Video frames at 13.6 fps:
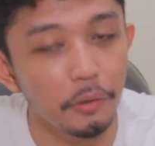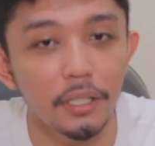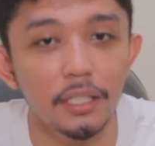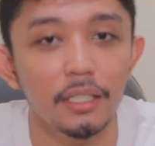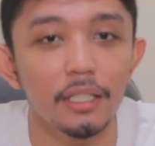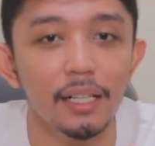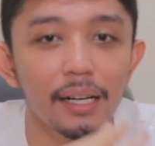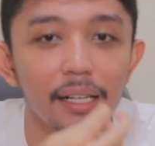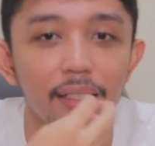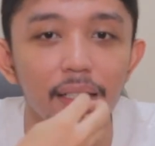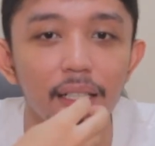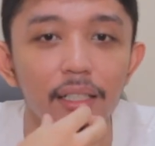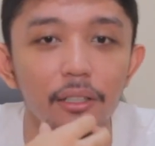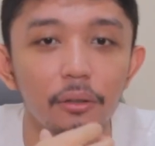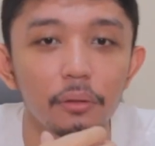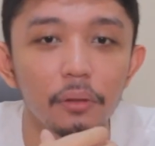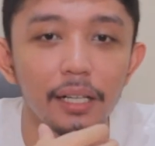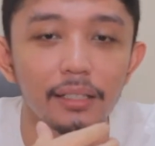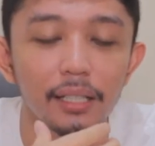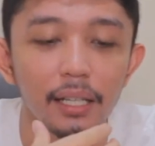eh, rasanya tuh
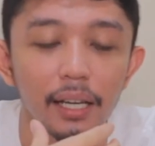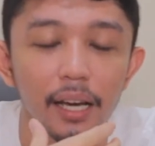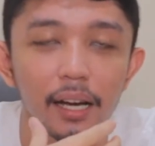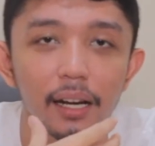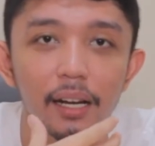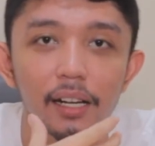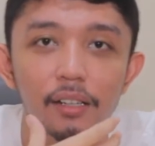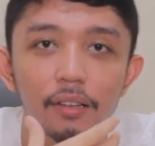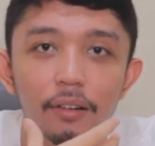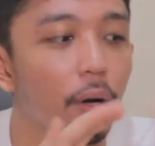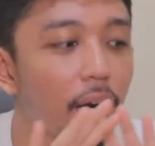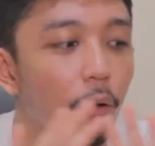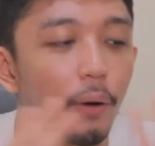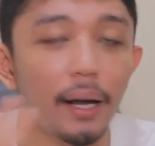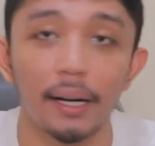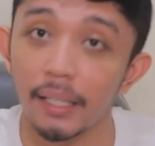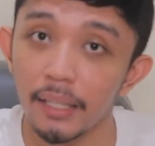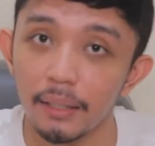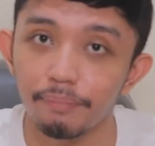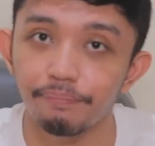rasa yang
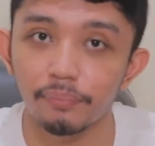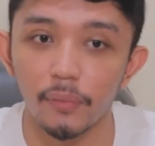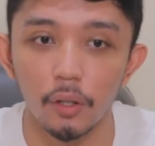warna-warni